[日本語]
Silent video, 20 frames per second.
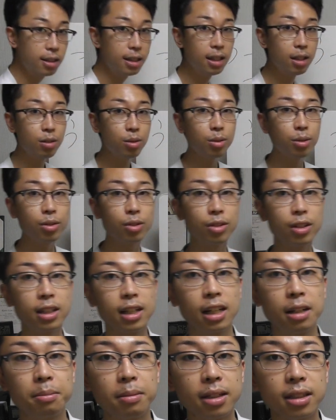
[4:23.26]
ていうところに
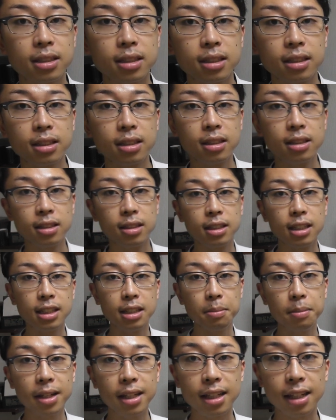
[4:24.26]
なります。全
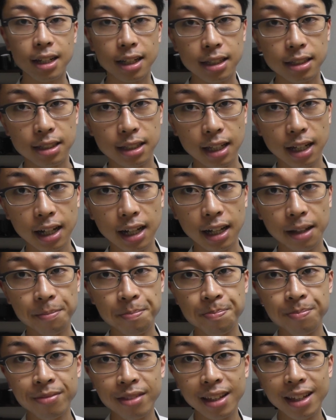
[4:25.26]
然見えてないですね。はい。
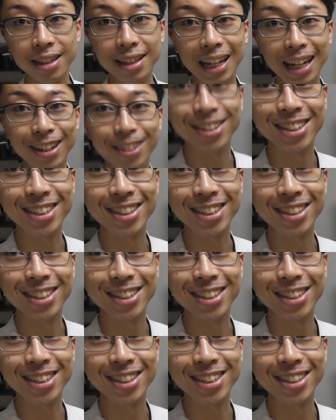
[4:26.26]
だる